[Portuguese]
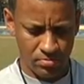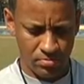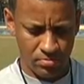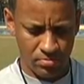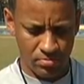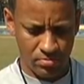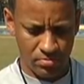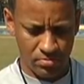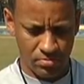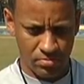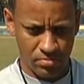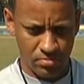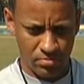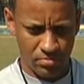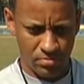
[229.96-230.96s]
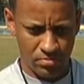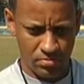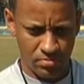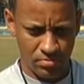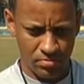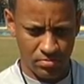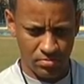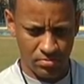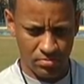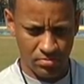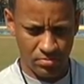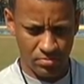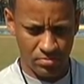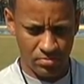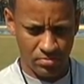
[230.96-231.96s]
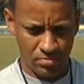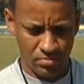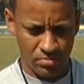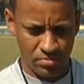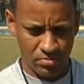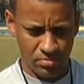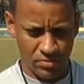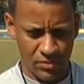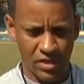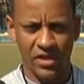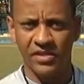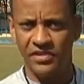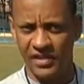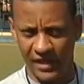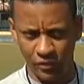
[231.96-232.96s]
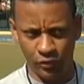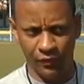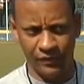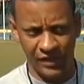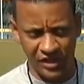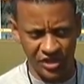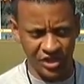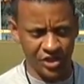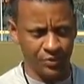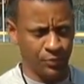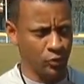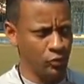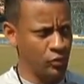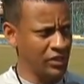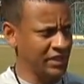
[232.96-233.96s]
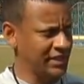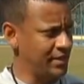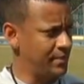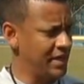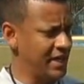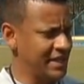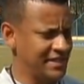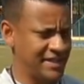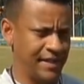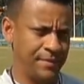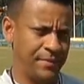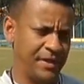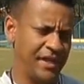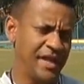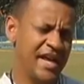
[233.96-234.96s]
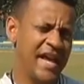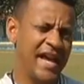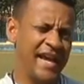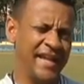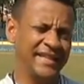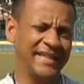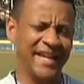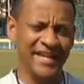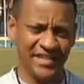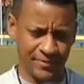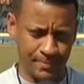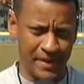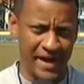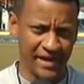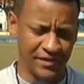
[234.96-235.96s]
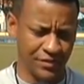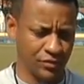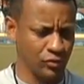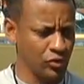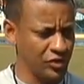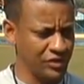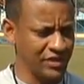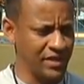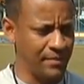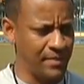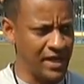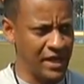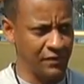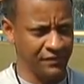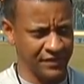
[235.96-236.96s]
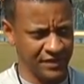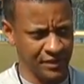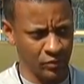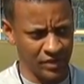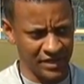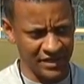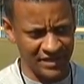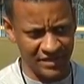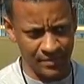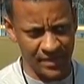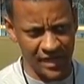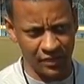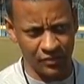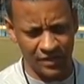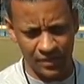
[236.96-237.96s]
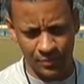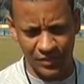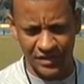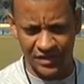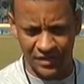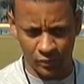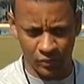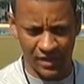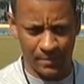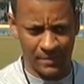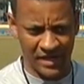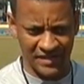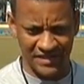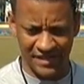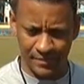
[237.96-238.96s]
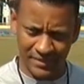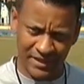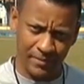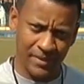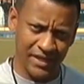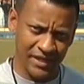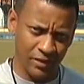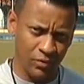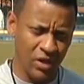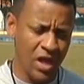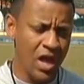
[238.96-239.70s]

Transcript: aprender desde o início até o mais avançado. Sem dúvida, a gente procura trabalhar sempre em três partes o nosso trabalho, fazendo um aquecimento, depois a segunda parte sempre trabalhando